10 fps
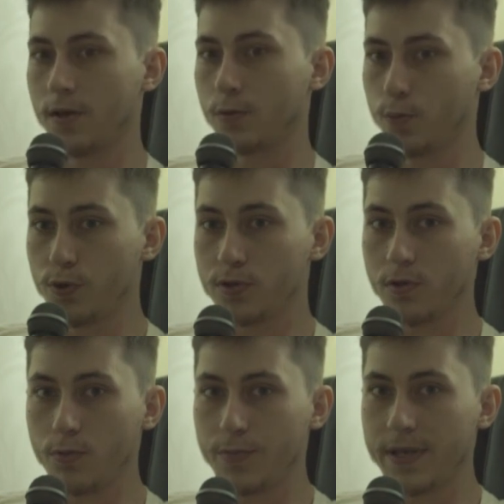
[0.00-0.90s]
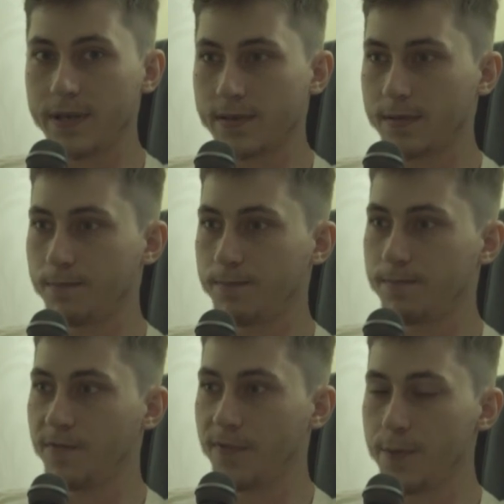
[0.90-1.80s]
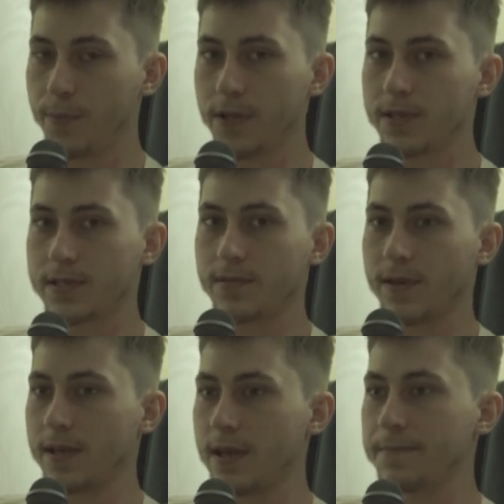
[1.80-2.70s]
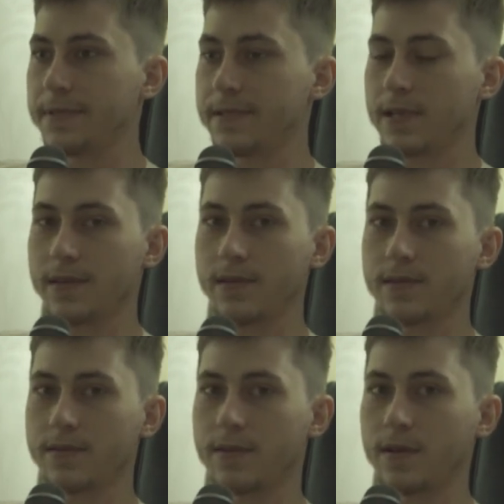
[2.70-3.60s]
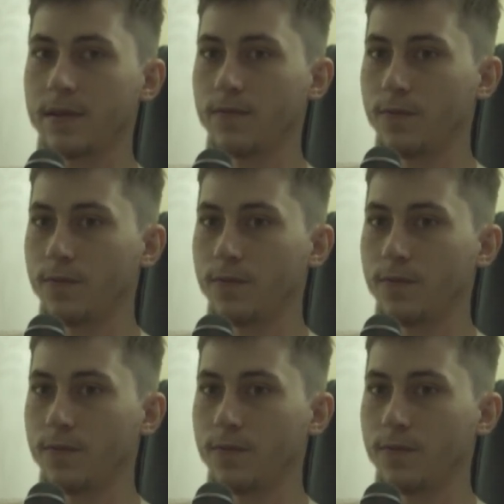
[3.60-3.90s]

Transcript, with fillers: то будьте любезны выполнить свои обязательства.